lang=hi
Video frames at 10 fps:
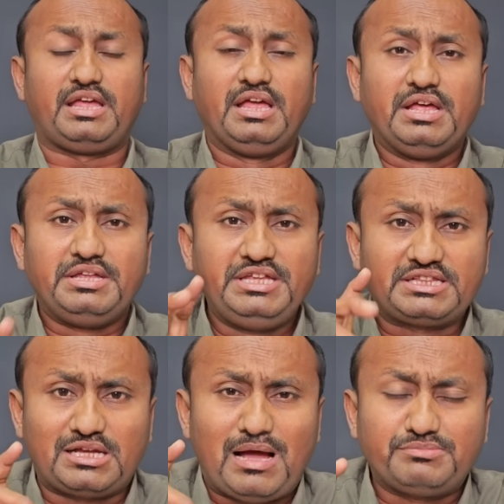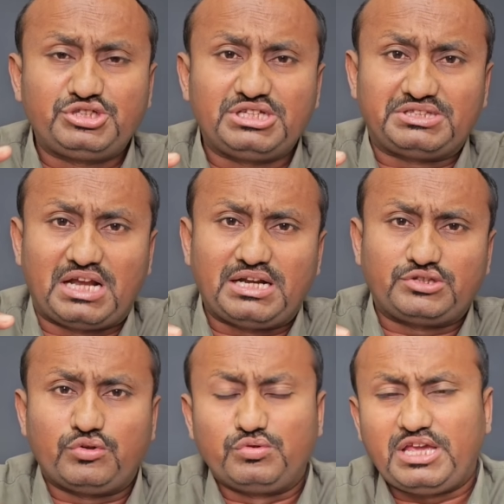रहे ये तमाम चीजें जानना
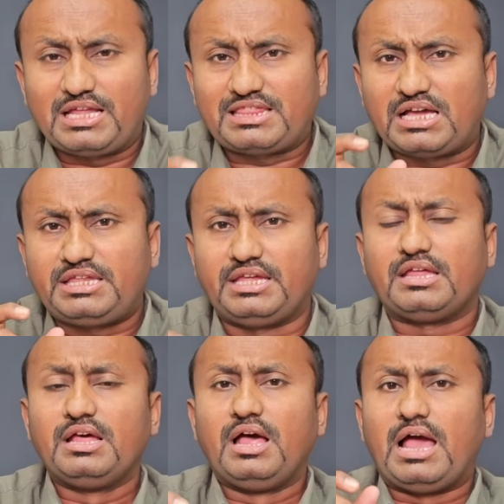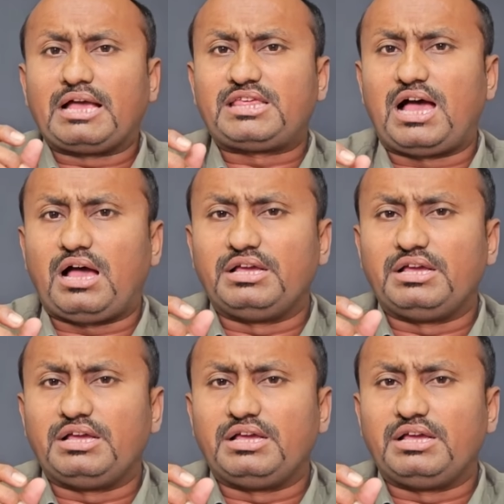जरूरी है ताकि ऐसा